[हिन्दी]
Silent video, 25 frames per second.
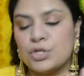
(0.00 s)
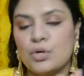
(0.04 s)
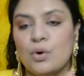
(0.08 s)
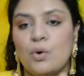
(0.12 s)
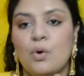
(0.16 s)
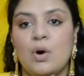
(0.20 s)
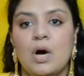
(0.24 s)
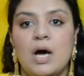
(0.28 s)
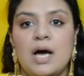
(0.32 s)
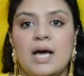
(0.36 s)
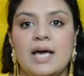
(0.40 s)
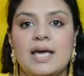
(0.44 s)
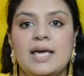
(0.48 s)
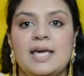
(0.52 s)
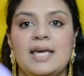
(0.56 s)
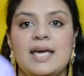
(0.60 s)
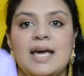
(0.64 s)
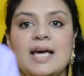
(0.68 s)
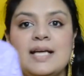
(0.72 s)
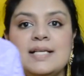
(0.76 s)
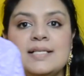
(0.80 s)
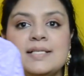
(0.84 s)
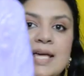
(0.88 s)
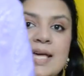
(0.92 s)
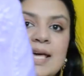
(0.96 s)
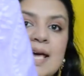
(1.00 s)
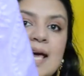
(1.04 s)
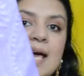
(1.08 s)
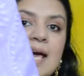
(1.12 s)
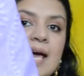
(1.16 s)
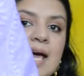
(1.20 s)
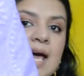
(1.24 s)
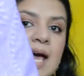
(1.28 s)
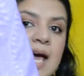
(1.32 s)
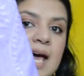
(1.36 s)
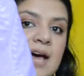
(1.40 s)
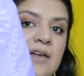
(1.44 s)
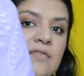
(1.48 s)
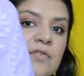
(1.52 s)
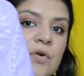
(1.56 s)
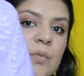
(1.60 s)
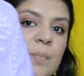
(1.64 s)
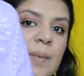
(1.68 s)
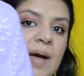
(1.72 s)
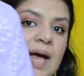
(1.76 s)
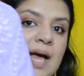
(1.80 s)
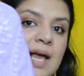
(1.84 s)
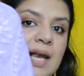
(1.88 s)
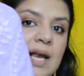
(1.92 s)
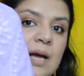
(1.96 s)
सो so, यस uh, yes, ये है वो
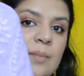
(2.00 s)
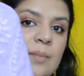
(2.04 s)
पहला